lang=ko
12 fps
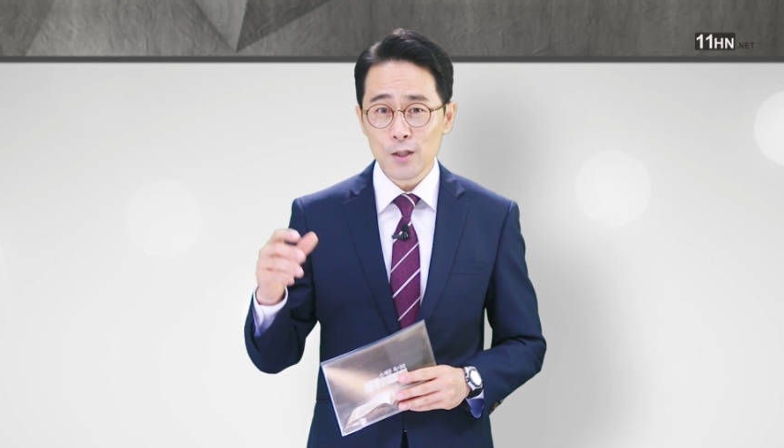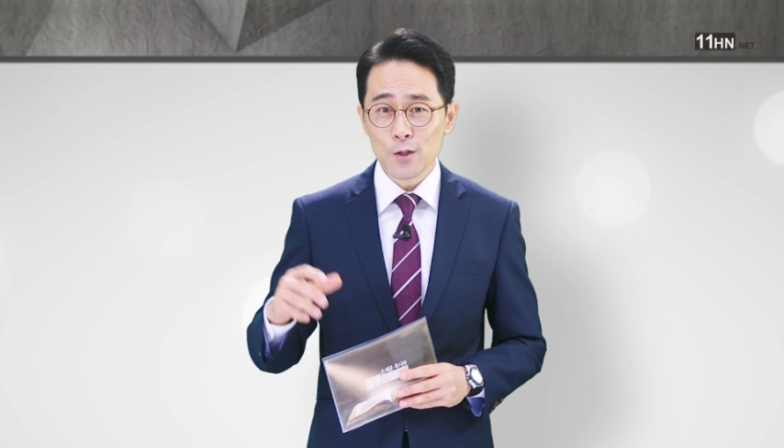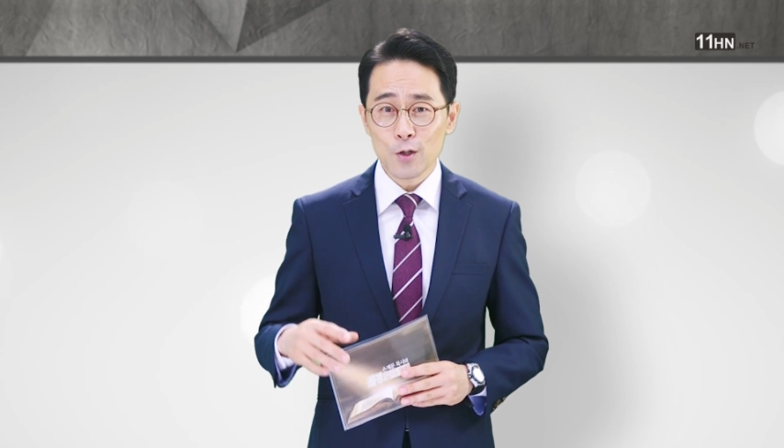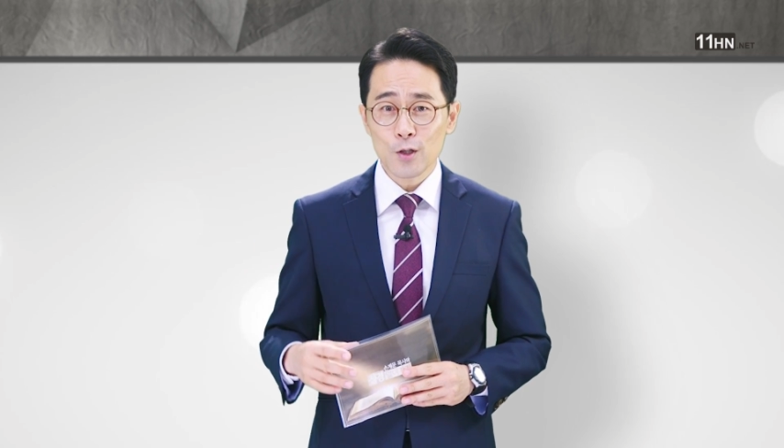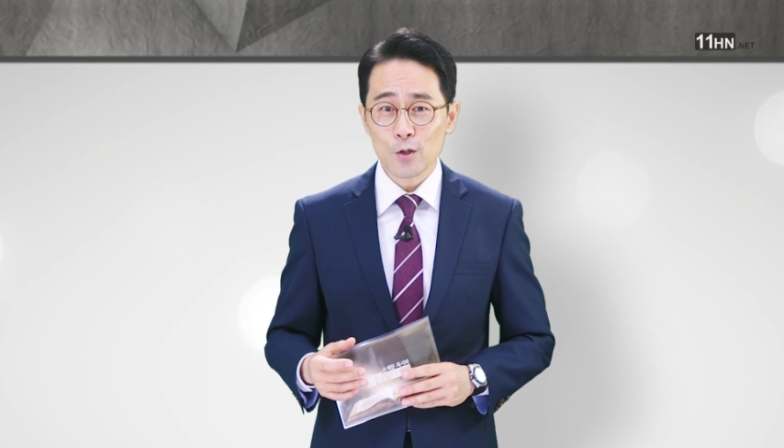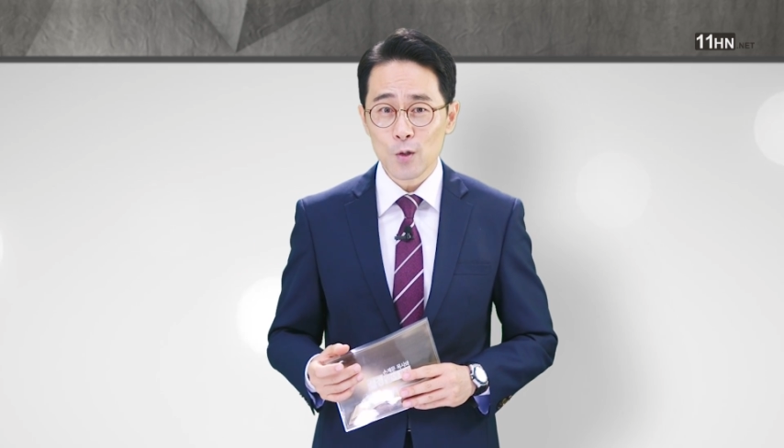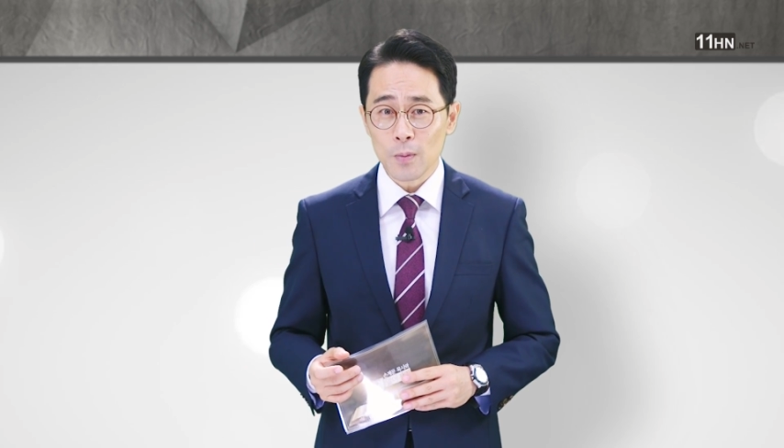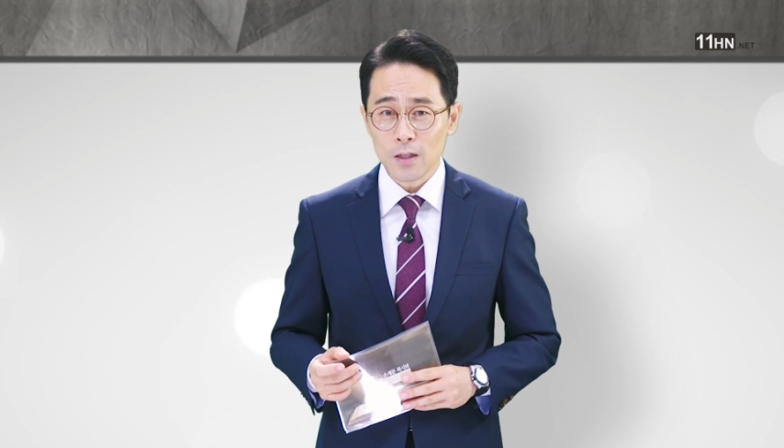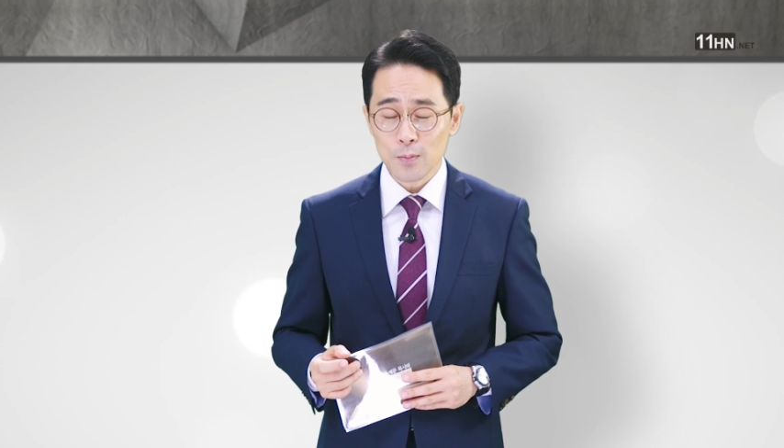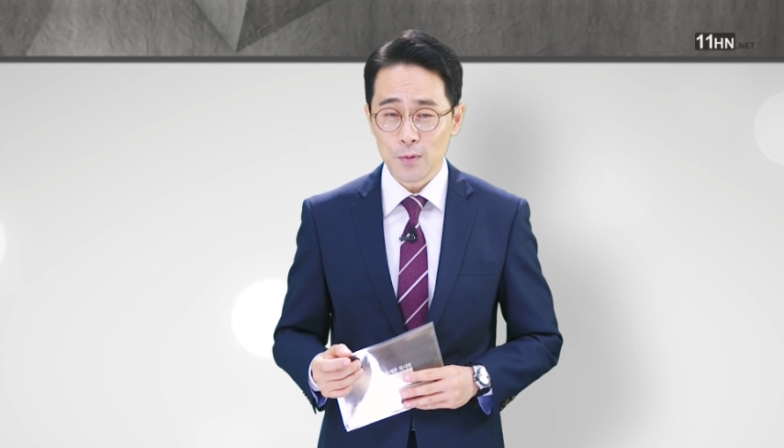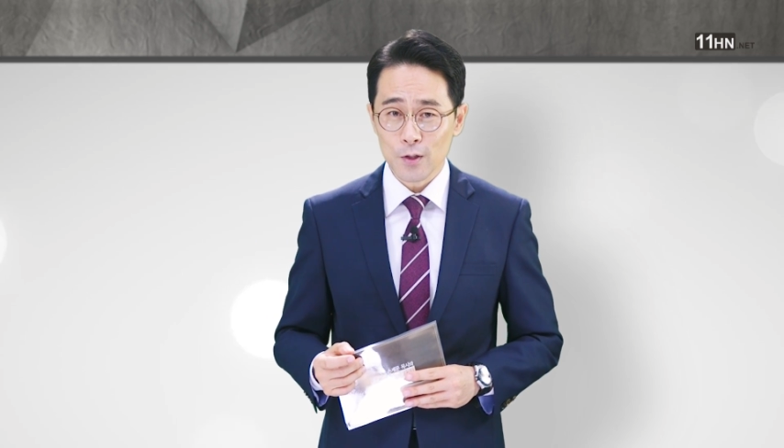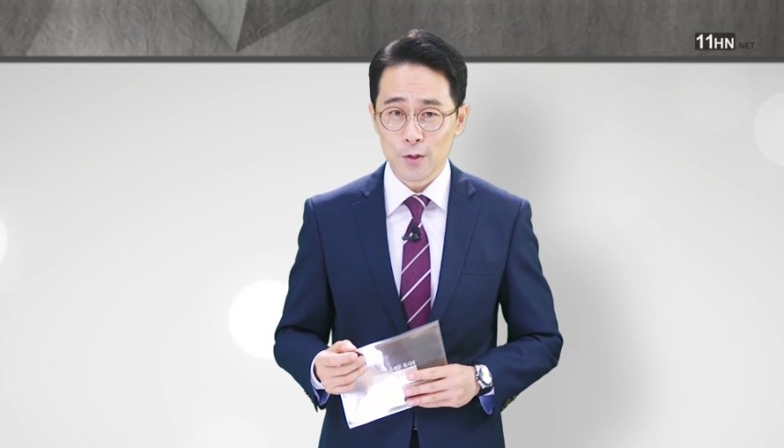증거들을 좀
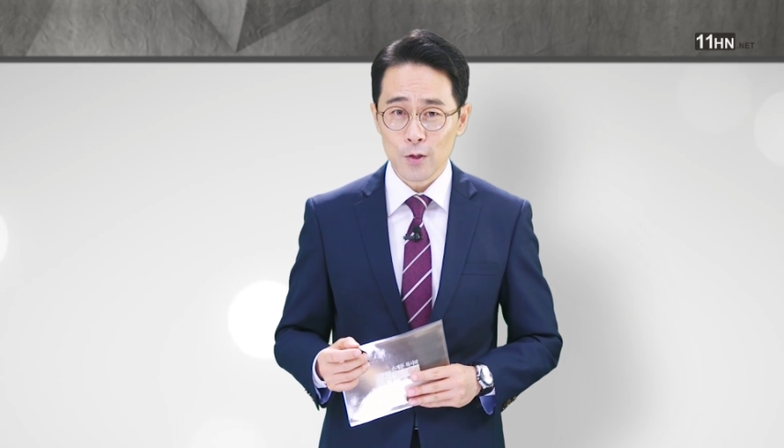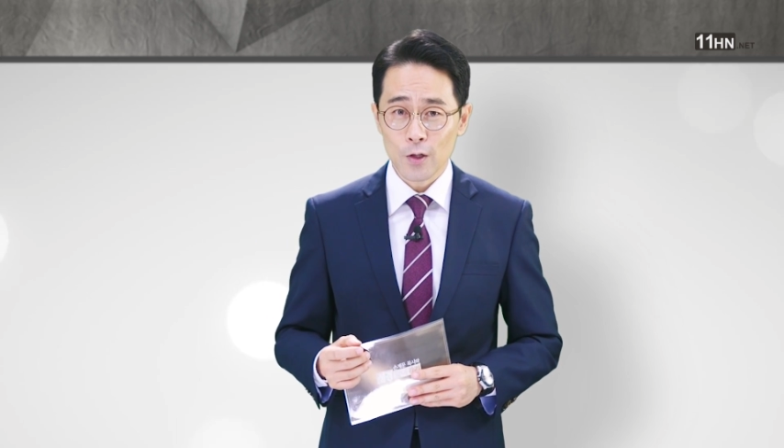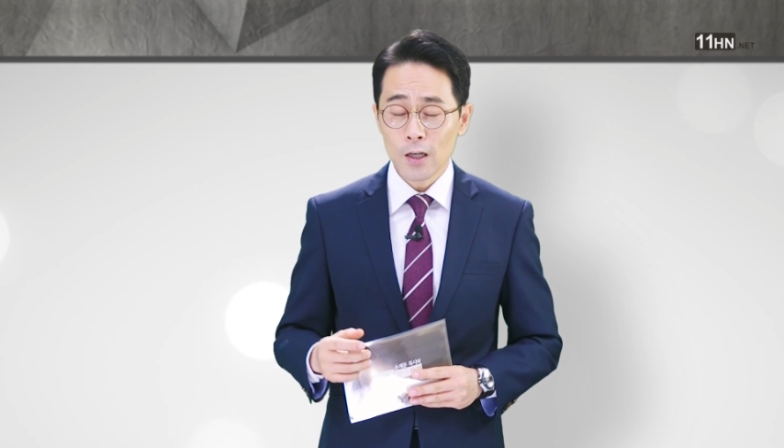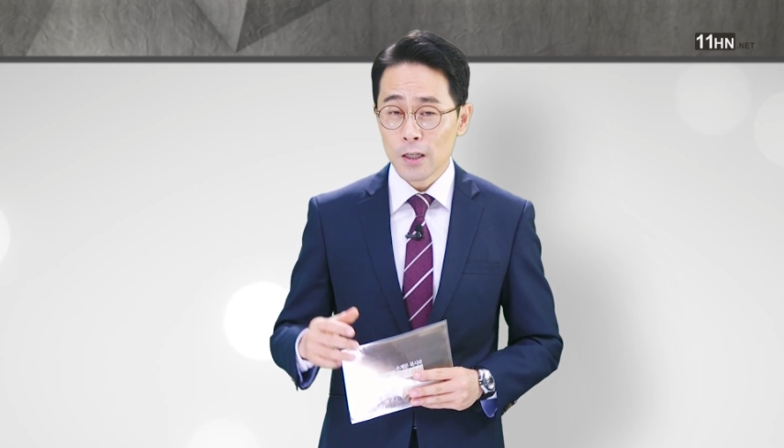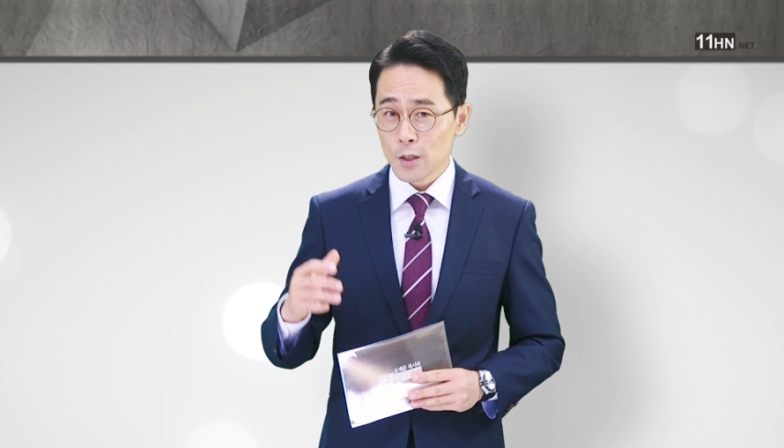말씀드렸어요.